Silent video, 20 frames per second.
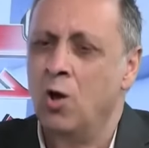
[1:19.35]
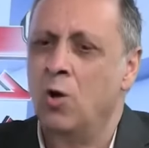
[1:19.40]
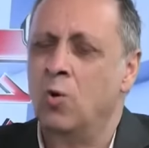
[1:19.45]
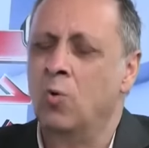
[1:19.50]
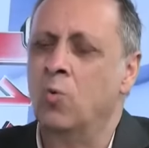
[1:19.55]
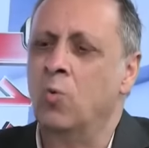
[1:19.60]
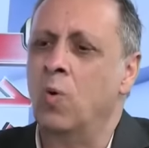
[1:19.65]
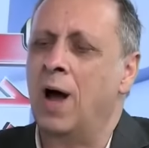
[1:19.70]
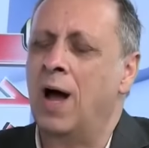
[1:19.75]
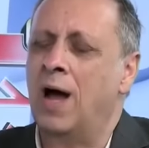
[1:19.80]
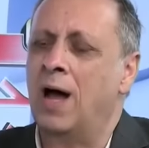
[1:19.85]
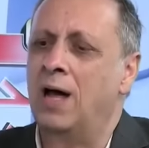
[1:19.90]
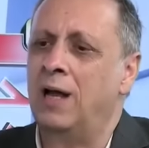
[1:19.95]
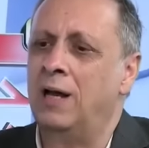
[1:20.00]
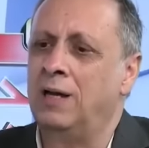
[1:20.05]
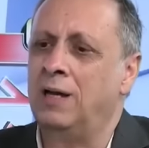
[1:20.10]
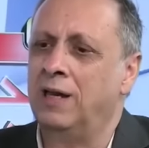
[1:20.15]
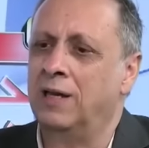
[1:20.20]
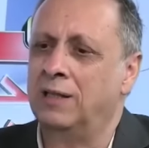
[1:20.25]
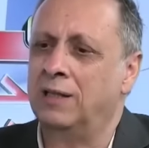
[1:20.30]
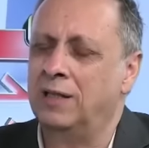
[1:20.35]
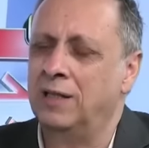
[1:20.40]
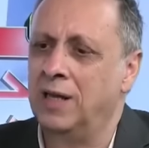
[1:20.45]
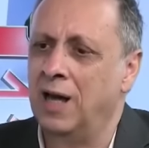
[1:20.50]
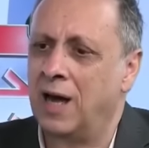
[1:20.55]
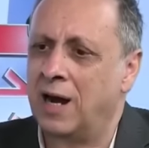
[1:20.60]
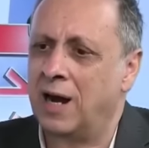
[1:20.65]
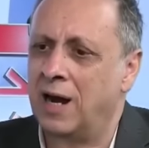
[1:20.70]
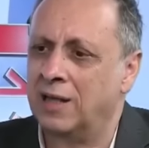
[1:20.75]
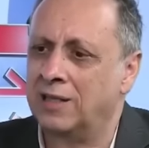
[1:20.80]

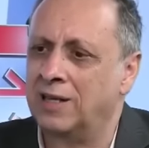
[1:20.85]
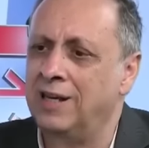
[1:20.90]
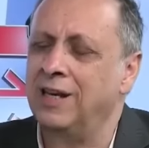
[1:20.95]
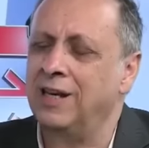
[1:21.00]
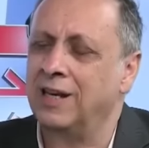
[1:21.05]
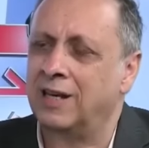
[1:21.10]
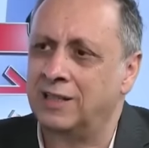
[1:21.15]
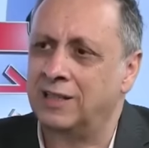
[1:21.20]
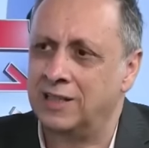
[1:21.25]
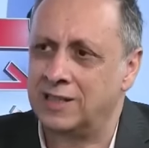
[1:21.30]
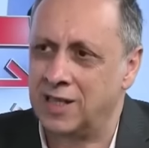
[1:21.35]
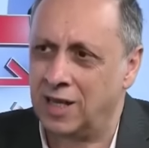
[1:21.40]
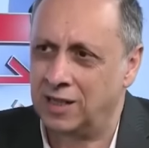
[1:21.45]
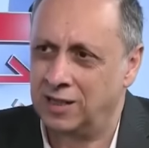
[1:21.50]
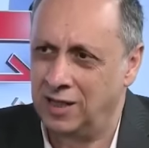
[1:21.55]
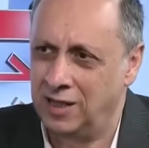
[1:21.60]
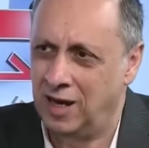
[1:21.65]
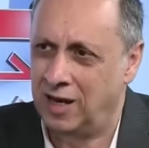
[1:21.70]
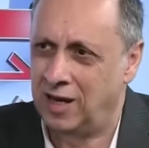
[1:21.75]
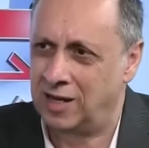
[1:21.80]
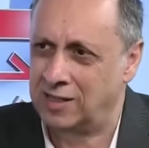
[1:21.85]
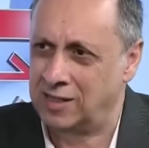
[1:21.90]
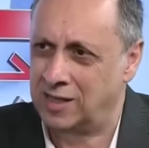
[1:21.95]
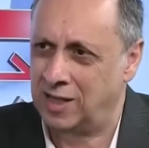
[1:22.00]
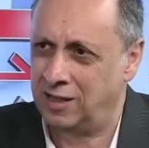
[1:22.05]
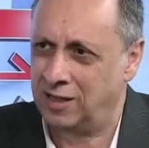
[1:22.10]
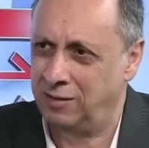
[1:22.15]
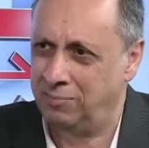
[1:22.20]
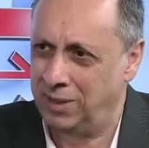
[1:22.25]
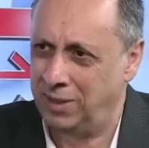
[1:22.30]
والاختيارات الاقتصادية
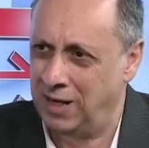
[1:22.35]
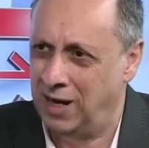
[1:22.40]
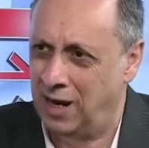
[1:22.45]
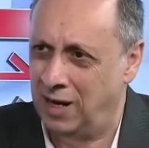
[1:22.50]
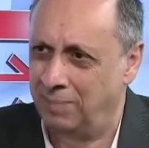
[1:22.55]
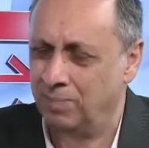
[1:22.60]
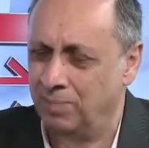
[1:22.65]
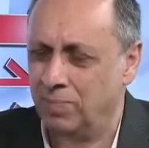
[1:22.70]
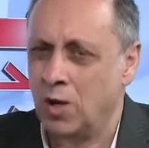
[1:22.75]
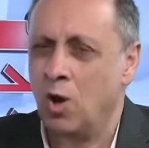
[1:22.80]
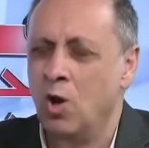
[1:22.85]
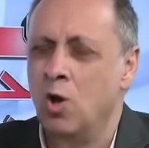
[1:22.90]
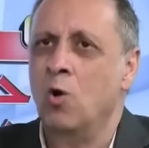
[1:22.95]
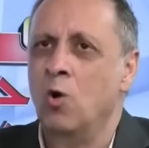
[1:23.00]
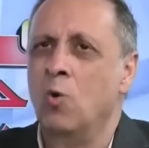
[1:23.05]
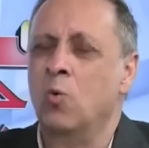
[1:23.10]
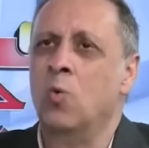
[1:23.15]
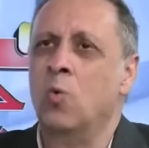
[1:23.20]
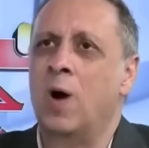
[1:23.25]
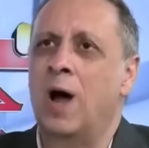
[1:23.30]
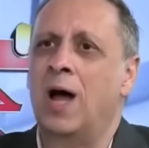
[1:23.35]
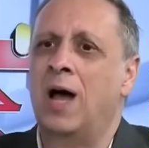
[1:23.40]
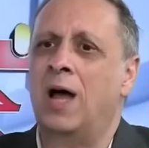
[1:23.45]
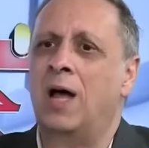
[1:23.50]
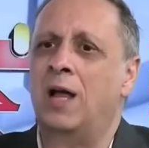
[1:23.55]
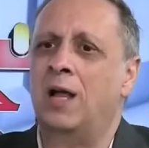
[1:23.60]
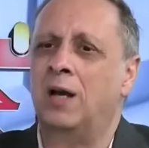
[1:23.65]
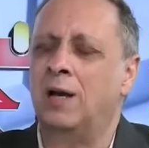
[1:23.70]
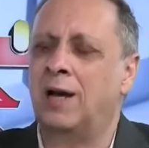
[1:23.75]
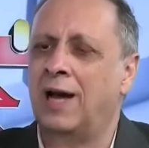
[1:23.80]
خاصة منها
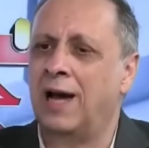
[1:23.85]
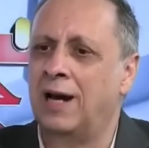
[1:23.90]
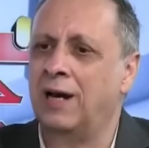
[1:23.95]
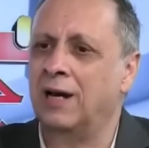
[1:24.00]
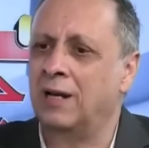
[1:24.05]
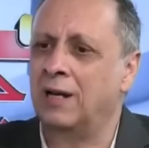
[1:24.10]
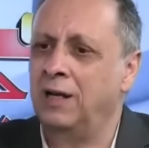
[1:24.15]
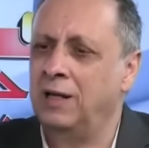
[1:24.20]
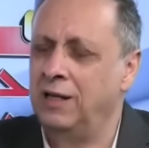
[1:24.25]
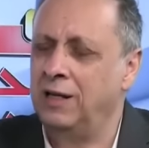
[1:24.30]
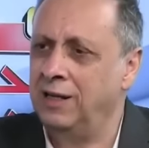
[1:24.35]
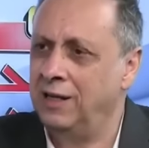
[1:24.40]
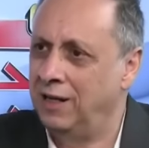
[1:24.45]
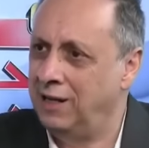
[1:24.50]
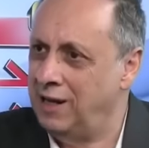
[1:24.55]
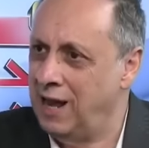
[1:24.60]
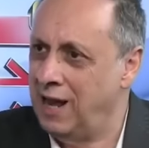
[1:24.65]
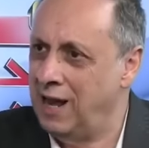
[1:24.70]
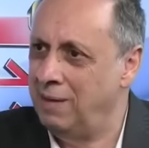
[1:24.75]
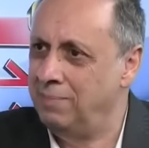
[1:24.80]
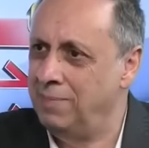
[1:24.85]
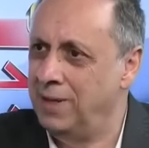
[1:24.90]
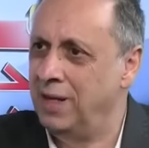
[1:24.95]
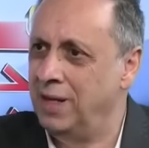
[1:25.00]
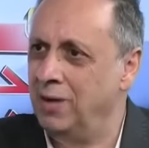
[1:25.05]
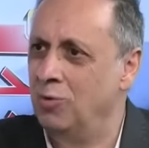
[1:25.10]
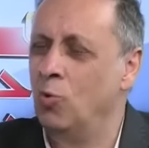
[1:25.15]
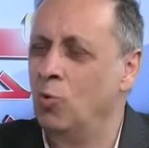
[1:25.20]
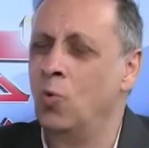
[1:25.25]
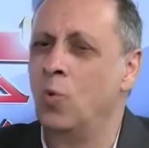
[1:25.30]
والغلق
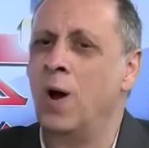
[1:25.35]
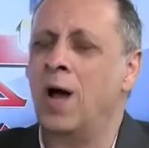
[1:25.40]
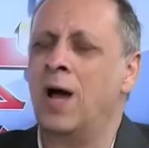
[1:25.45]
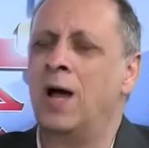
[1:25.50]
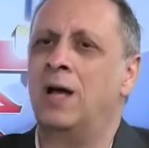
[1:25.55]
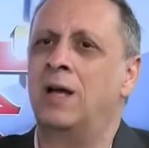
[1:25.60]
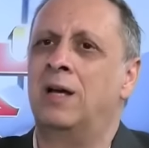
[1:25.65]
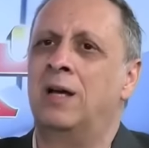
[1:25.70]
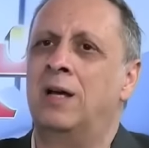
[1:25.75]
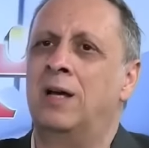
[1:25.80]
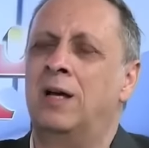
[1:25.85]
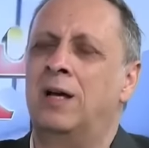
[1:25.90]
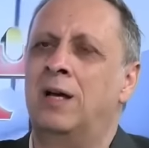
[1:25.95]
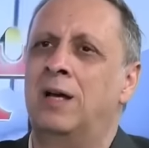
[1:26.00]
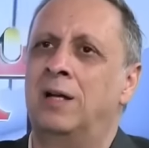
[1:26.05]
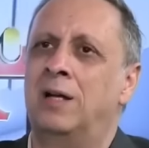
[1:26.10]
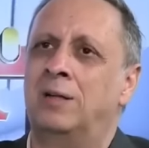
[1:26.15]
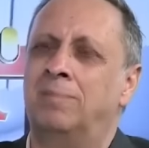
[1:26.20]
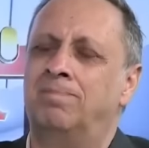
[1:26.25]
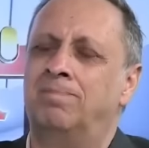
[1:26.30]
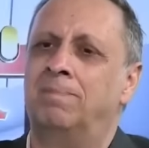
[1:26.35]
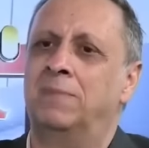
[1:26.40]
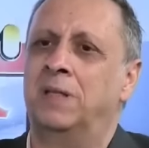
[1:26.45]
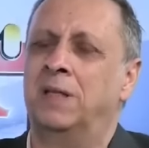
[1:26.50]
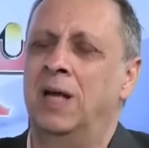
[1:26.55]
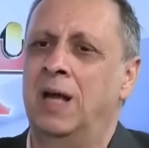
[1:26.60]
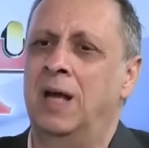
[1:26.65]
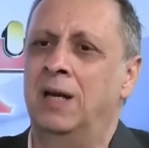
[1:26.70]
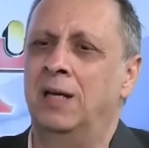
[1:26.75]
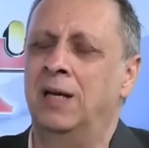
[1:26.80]
الإعلامي
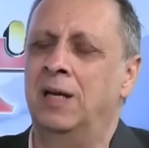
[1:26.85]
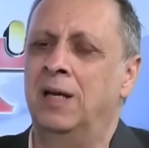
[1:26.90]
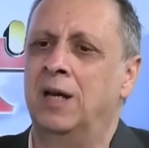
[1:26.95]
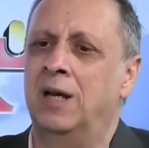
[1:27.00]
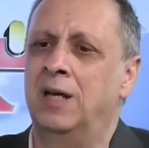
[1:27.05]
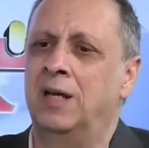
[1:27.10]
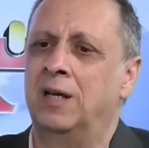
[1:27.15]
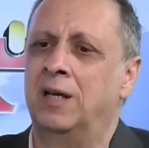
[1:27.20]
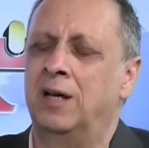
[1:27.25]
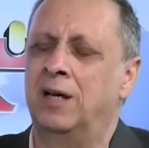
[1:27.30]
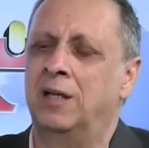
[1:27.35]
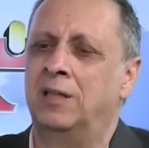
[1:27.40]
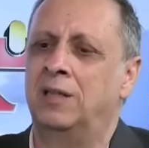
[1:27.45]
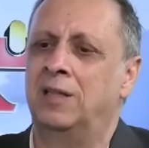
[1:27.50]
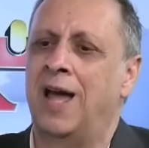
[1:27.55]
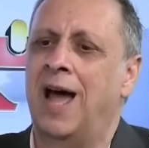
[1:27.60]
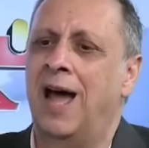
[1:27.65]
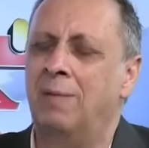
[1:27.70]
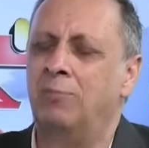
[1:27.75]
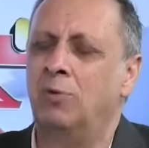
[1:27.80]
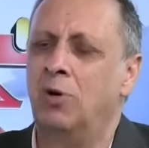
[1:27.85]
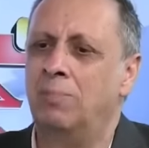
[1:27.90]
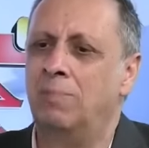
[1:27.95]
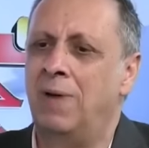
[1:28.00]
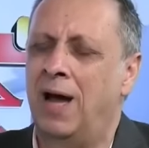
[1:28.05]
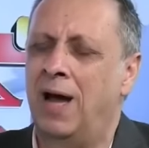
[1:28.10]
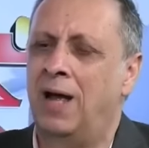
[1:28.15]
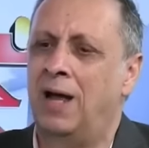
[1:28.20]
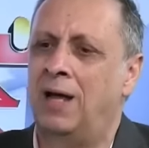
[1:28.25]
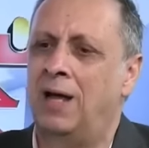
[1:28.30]
ويعني آه، آه، التعامل
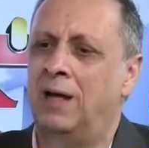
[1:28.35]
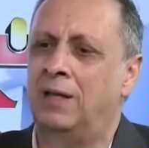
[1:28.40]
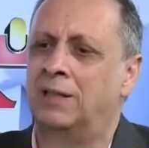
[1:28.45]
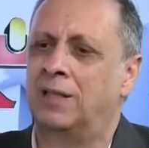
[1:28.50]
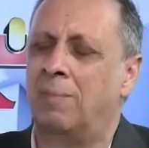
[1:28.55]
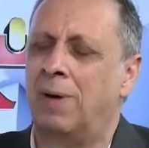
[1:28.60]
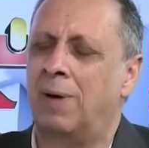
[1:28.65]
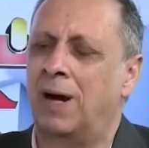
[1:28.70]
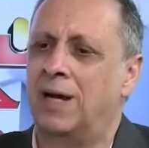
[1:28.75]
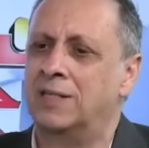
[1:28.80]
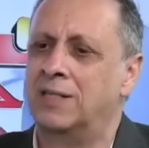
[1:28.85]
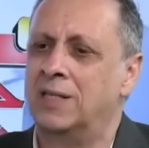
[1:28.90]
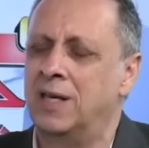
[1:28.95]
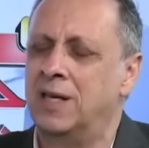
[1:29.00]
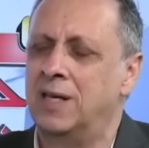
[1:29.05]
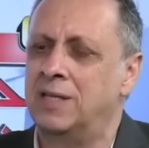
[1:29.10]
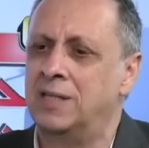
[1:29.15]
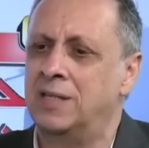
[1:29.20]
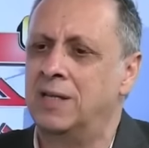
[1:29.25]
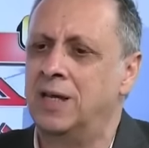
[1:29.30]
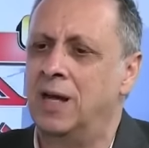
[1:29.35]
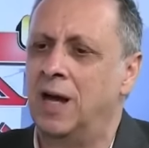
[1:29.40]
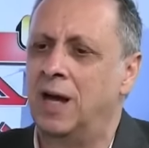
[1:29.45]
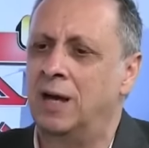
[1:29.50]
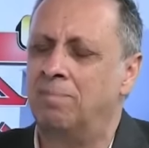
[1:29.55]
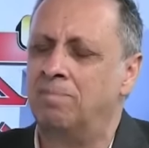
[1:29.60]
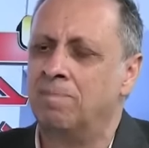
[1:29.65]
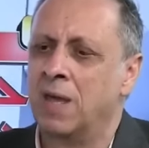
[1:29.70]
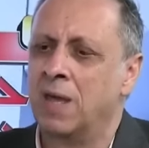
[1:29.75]
مع الطبقه السياسيه